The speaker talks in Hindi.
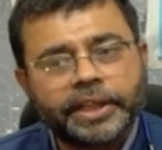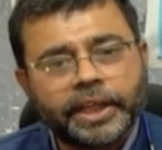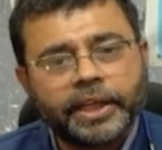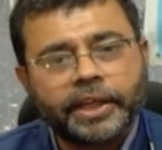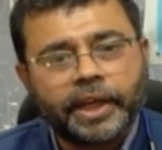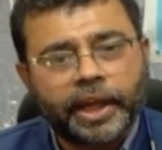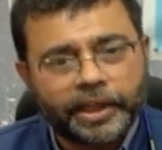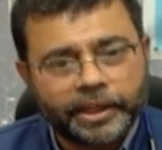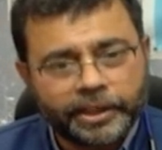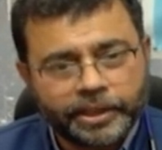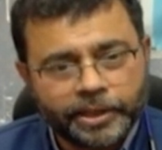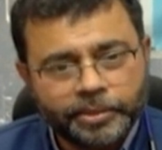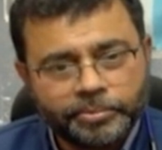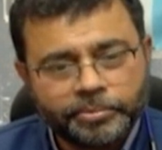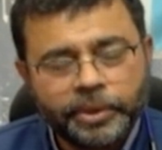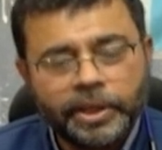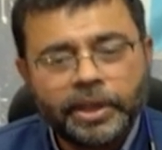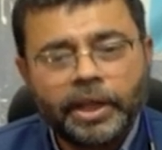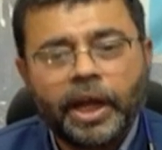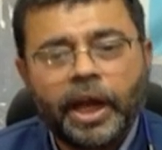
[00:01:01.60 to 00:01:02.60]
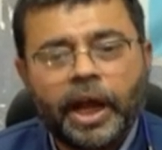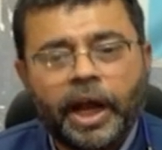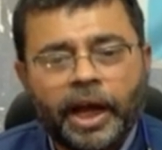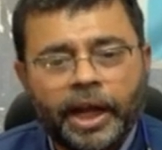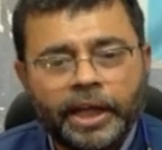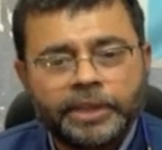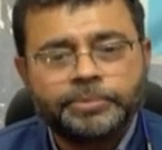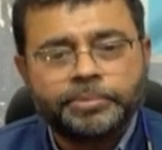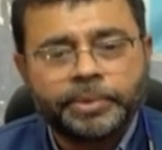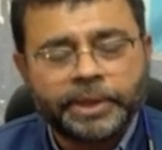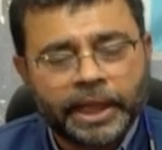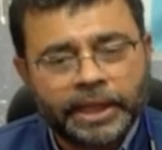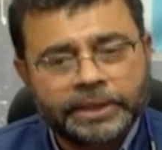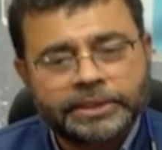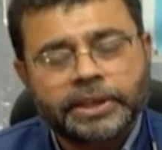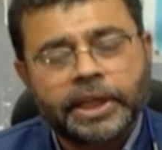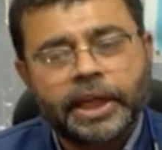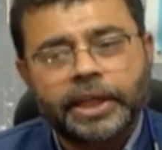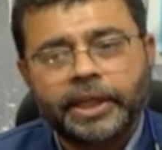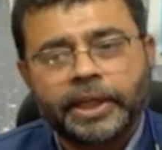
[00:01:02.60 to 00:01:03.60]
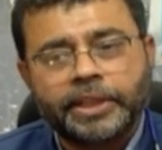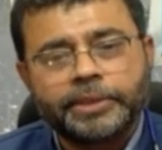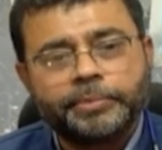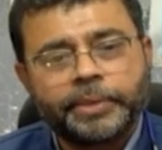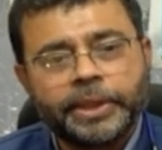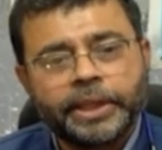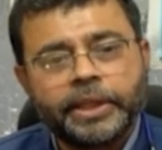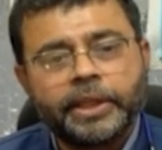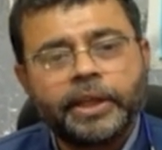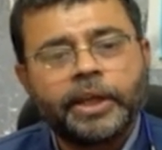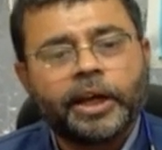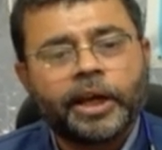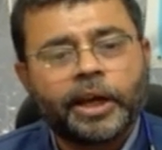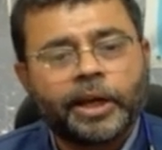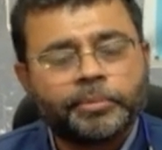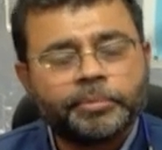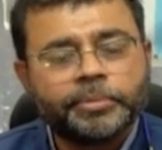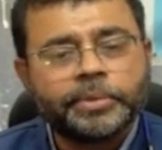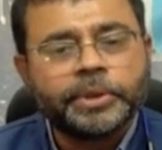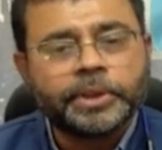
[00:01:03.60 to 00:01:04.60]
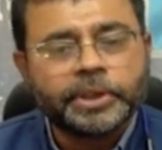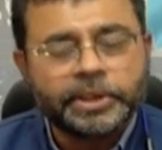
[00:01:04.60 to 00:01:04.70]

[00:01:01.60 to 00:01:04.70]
ये कार्यक्रम आज बनासकाठा में हम